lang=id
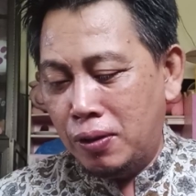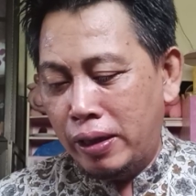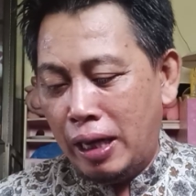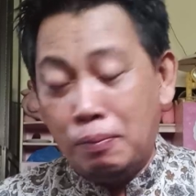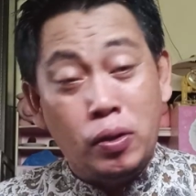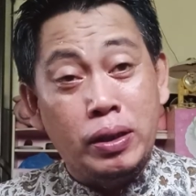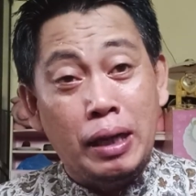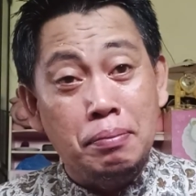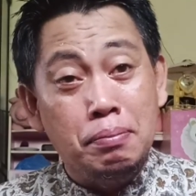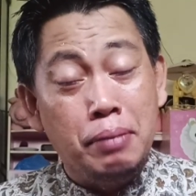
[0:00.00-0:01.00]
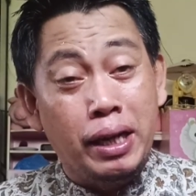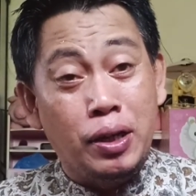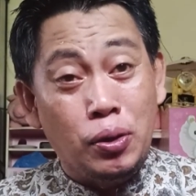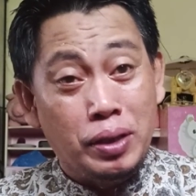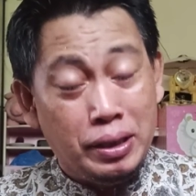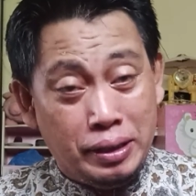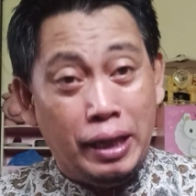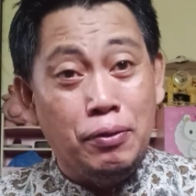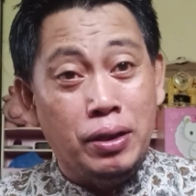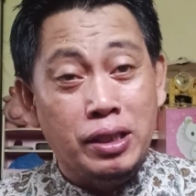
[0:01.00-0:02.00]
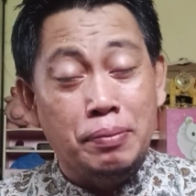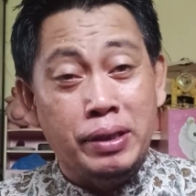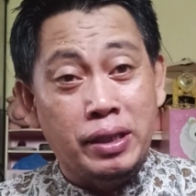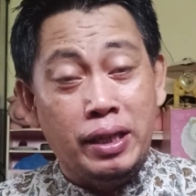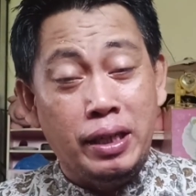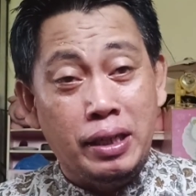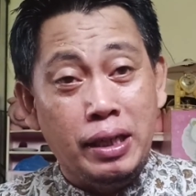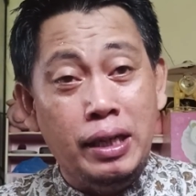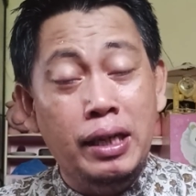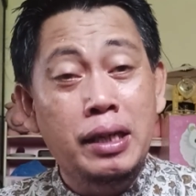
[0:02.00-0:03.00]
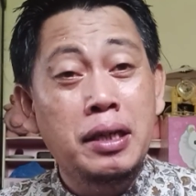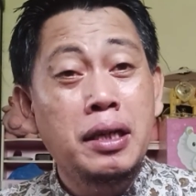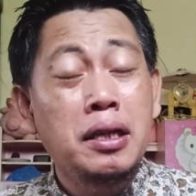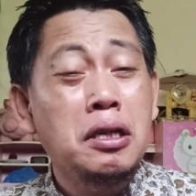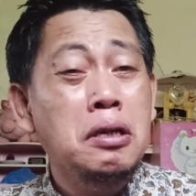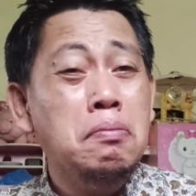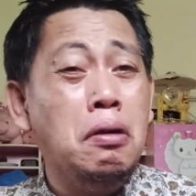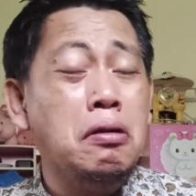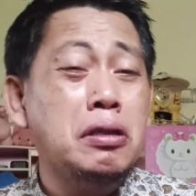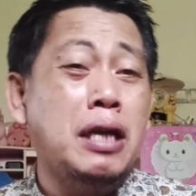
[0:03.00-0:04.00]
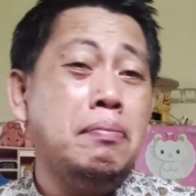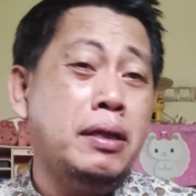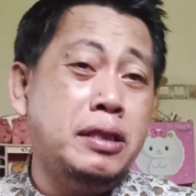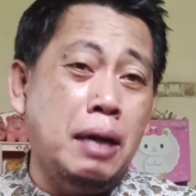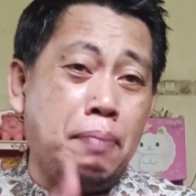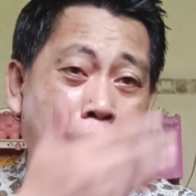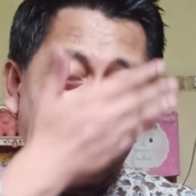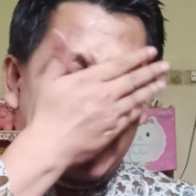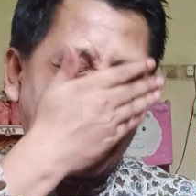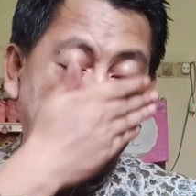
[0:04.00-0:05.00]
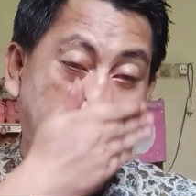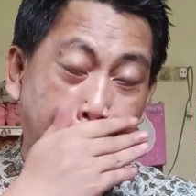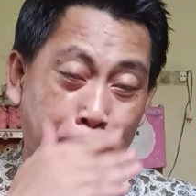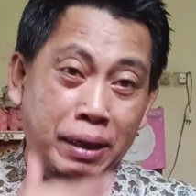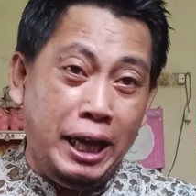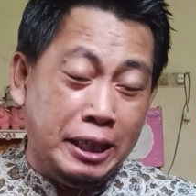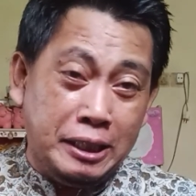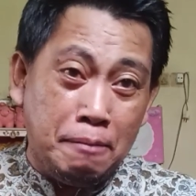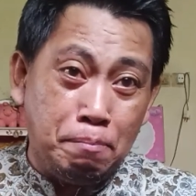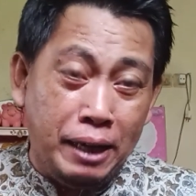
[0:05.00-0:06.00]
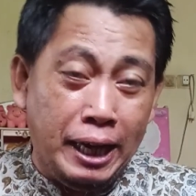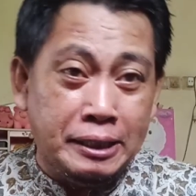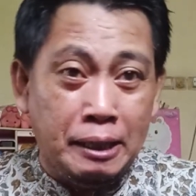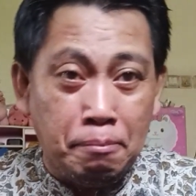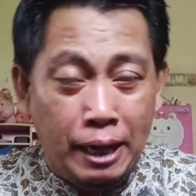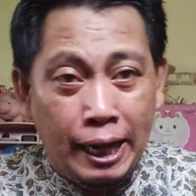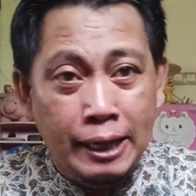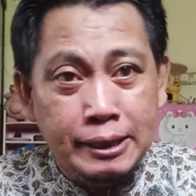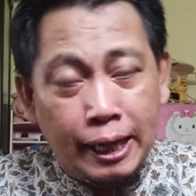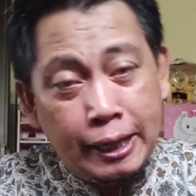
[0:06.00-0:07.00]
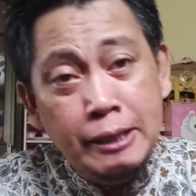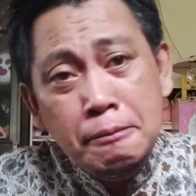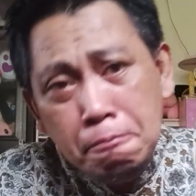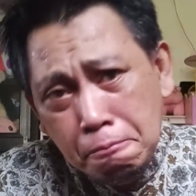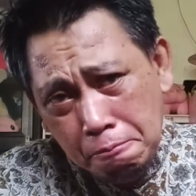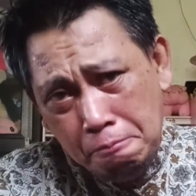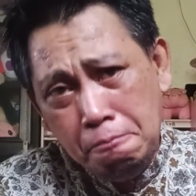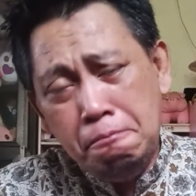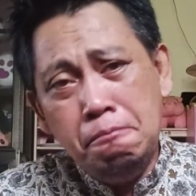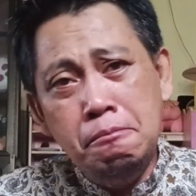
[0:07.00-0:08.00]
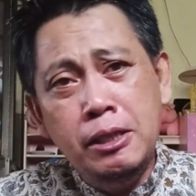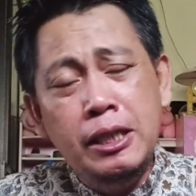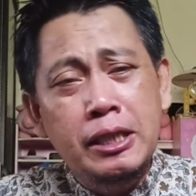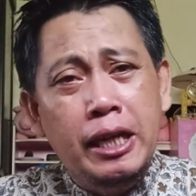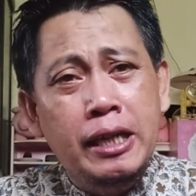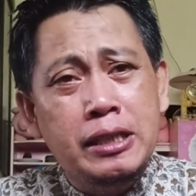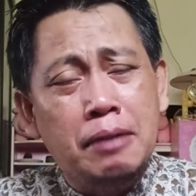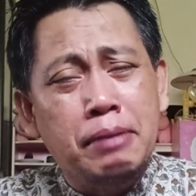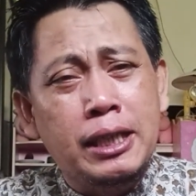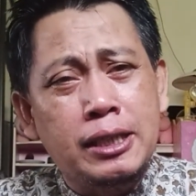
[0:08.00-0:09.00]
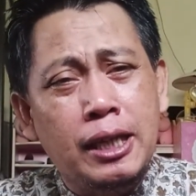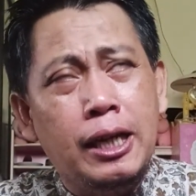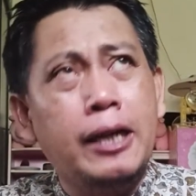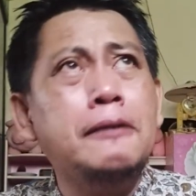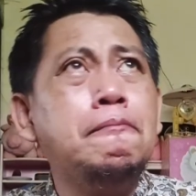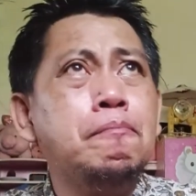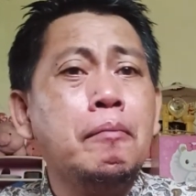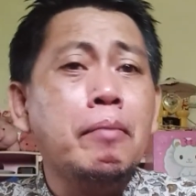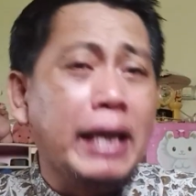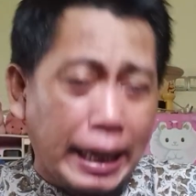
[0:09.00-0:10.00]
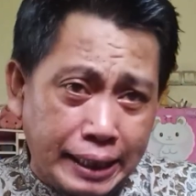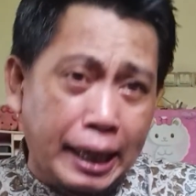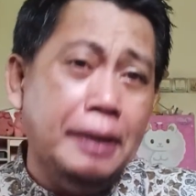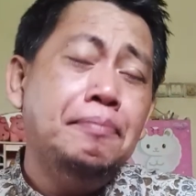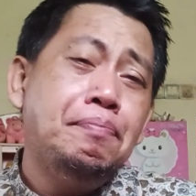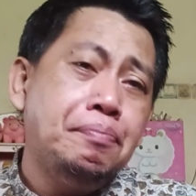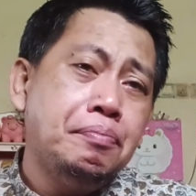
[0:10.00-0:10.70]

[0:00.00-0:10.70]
kula ingkang program mikro teaching wonten semester niki, monggo sampean siapaken RPP SMP SMA sakit, ning semester ganjil.